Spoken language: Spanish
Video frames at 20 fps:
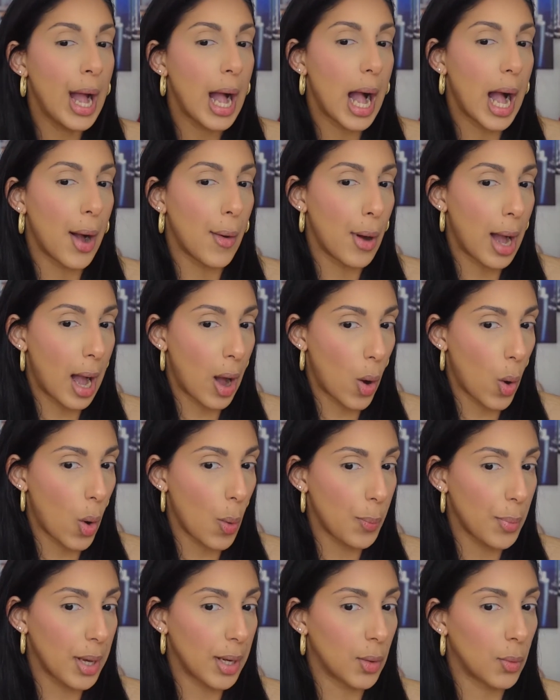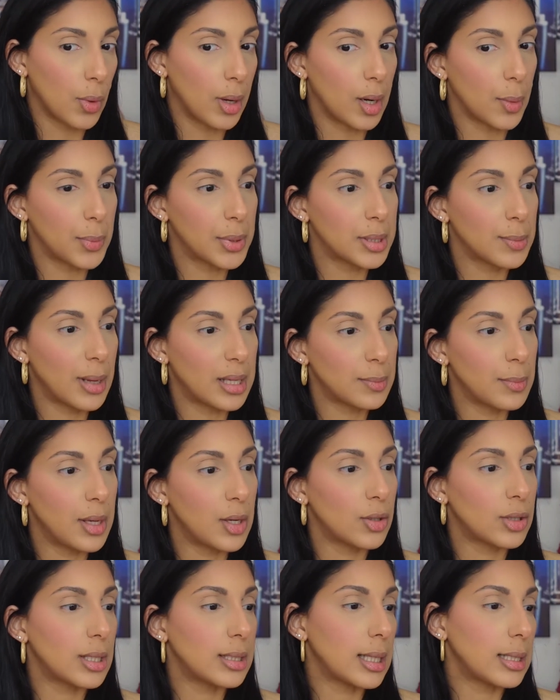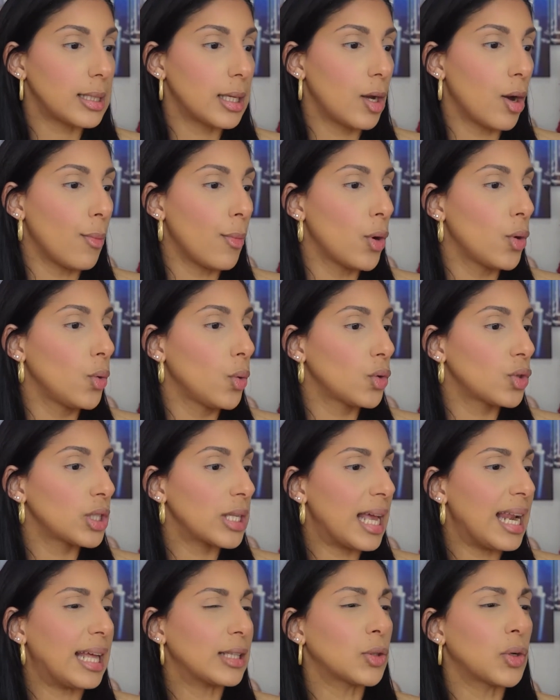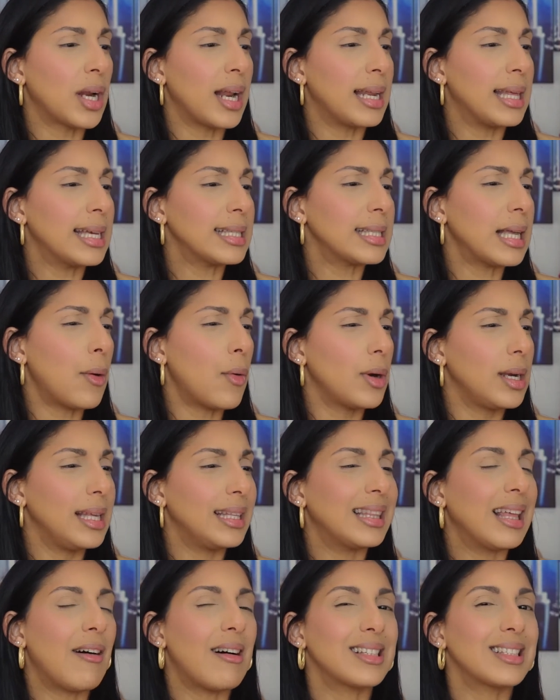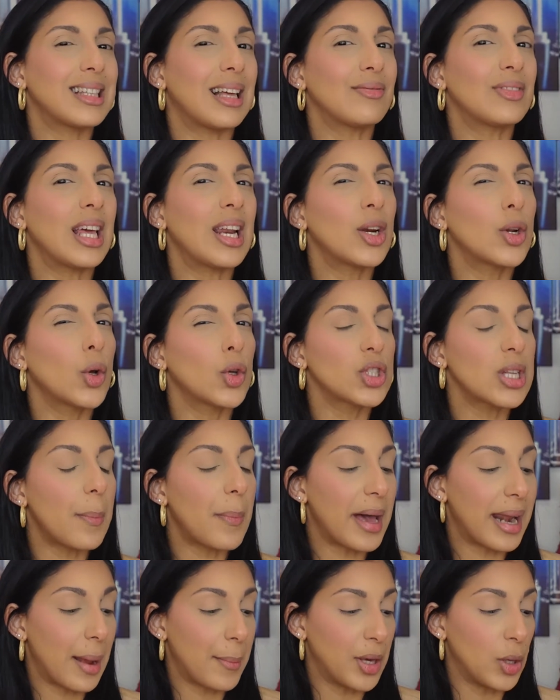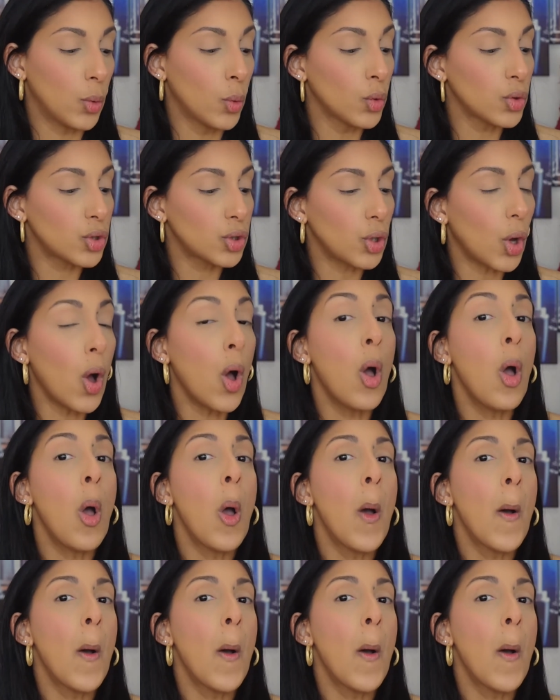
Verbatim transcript: abajo, pero bueno, pues más o menos es así como luce, la tonalidad está bonita, bastante rosa para mi gusto,